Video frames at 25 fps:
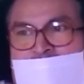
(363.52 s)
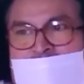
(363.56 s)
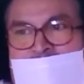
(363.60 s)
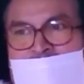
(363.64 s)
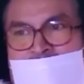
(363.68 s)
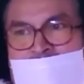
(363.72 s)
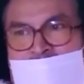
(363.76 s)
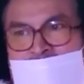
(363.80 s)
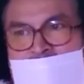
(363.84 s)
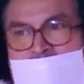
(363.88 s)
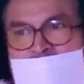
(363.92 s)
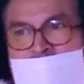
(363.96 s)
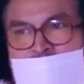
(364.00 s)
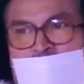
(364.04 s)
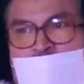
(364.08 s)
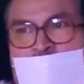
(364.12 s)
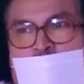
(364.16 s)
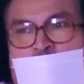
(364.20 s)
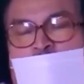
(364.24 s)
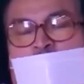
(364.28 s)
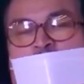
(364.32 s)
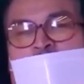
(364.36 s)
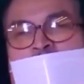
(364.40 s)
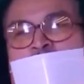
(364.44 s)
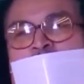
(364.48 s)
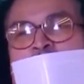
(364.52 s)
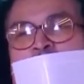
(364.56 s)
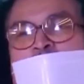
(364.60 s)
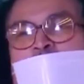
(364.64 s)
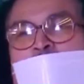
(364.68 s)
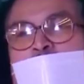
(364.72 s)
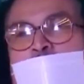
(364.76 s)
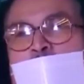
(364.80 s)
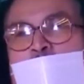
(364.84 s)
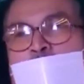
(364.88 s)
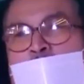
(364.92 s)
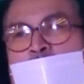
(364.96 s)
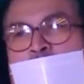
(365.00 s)
अगर इन दो
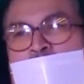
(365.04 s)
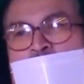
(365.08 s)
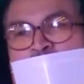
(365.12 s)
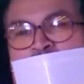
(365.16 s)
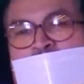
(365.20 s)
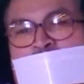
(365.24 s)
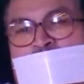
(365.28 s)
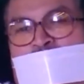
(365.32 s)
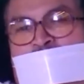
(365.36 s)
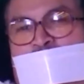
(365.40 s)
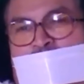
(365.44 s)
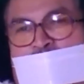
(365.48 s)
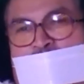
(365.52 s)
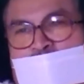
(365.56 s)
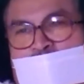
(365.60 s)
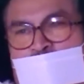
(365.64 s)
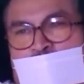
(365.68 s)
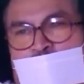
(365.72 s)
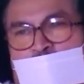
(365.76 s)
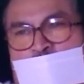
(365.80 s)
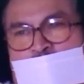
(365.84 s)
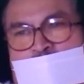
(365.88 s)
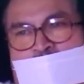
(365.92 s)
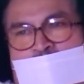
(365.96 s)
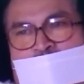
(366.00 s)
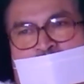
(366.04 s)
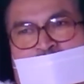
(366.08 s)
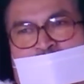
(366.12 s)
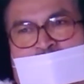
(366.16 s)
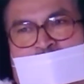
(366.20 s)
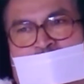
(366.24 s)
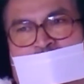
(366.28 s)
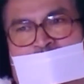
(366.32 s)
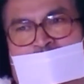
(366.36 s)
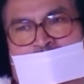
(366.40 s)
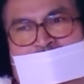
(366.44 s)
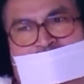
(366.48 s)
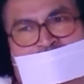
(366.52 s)
आयामों को आप जीवन में जोड़ते
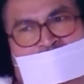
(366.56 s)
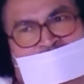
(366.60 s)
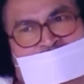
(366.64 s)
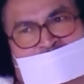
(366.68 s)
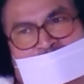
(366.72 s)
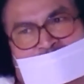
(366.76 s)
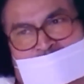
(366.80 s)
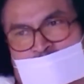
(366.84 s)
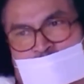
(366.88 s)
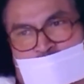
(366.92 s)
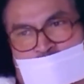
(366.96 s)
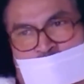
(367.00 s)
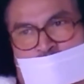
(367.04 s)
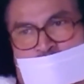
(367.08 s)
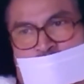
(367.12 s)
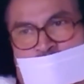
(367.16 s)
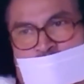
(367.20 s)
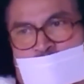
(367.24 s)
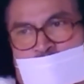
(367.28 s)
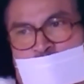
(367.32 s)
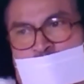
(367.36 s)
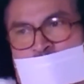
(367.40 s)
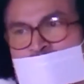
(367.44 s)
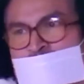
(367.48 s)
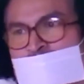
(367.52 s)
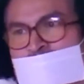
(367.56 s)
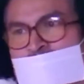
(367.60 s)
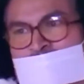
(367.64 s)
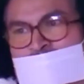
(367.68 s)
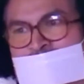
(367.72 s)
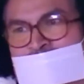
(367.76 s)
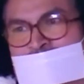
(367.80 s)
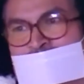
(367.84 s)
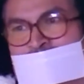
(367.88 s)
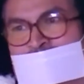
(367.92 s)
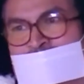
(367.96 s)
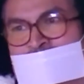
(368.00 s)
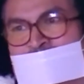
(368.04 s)
हैं इस संतुलन को पैदा
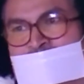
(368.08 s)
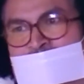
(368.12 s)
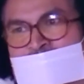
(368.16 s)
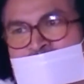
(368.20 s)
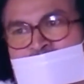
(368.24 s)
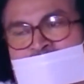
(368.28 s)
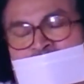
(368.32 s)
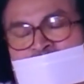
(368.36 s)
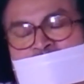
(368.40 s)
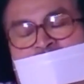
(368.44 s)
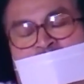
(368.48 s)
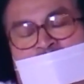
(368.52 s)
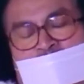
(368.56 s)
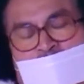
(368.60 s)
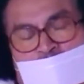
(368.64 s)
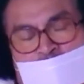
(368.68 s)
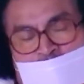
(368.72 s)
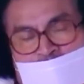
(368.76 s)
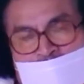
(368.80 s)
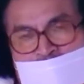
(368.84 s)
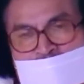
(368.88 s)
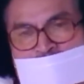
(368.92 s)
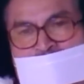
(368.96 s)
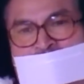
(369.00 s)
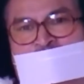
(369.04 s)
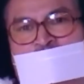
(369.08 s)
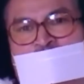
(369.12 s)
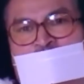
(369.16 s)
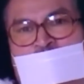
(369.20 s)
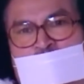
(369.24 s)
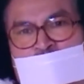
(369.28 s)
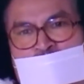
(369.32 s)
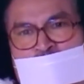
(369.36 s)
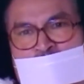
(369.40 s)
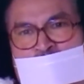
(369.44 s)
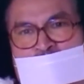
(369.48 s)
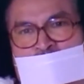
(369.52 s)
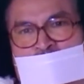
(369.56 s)
करते हैं तो निश्चित
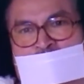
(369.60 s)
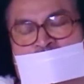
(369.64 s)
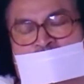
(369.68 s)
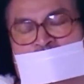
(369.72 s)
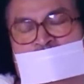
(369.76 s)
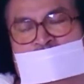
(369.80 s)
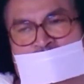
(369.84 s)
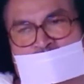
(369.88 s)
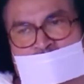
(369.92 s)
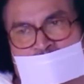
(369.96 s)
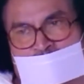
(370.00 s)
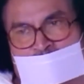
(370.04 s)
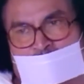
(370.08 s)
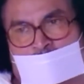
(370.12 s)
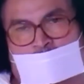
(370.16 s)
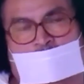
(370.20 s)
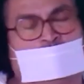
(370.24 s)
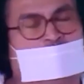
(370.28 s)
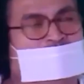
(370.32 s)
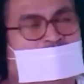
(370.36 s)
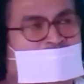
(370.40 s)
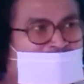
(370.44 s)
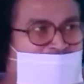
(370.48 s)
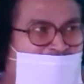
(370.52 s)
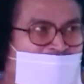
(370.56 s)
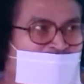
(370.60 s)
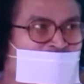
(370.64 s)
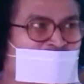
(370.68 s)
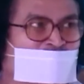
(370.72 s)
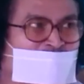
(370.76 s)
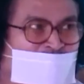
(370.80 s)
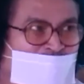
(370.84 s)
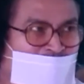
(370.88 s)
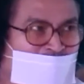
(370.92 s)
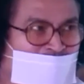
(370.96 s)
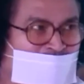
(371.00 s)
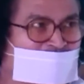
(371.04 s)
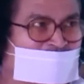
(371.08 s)
रूप से जीवन और अधिक
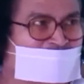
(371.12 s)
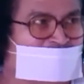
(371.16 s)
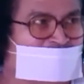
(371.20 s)
सुखद बन